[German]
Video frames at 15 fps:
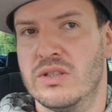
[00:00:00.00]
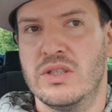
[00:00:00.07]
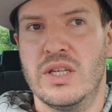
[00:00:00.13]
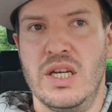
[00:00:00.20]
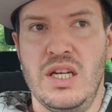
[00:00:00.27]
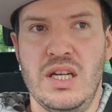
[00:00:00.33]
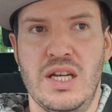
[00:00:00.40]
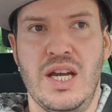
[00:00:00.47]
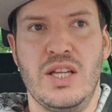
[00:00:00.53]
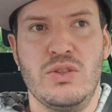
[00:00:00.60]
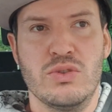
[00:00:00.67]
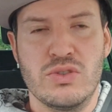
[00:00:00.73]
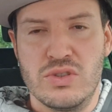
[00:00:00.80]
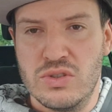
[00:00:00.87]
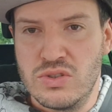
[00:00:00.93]
Ja, er hat
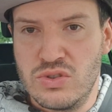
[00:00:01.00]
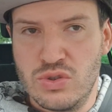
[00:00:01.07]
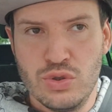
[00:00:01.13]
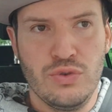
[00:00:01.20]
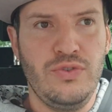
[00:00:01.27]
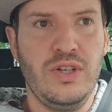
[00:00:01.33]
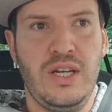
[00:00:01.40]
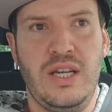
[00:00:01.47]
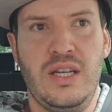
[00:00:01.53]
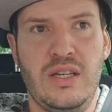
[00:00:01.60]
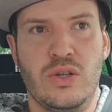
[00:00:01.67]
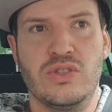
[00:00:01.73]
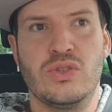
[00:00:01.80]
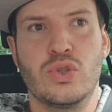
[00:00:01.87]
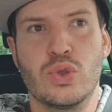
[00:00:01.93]
uns souverän
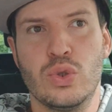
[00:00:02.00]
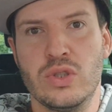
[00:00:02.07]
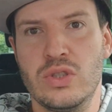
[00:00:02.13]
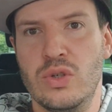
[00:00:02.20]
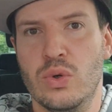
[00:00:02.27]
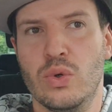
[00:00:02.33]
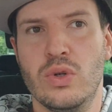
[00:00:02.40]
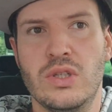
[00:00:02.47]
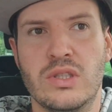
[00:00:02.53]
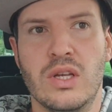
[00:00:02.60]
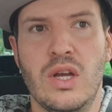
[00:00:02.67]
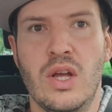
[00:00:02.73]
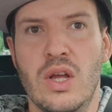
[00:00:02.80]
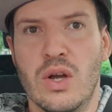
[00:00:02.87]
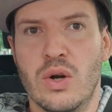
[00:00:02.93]
aus den Schulden geholt
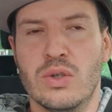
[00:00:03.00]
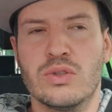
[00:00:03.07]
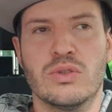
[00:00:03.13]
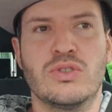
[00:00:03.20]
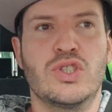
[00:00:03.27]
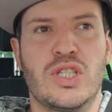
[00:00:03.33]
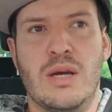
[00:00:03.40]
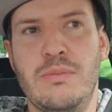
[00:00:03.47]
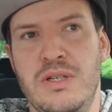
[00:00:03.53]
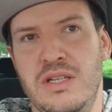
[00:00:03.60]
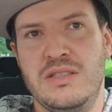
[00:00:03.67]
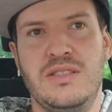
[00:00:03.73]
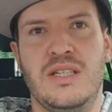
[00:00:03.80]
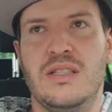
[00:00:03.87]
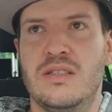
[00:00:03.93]
und uns
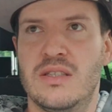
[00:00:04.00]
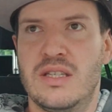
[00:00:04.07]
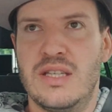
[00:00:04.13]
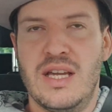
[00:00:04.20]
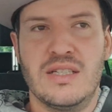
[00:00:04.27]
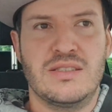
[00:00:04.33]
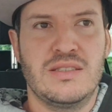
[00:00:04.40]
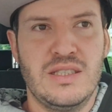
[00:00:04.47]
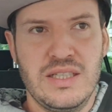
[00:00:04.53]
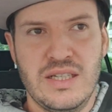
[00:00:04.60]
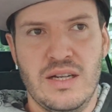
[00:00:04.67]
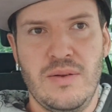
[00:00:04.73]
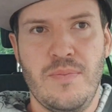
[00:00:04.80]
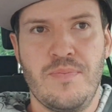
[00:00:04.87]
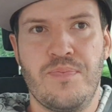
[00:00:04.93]
stabilisiert in der ersten
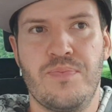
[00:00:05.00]
Liga.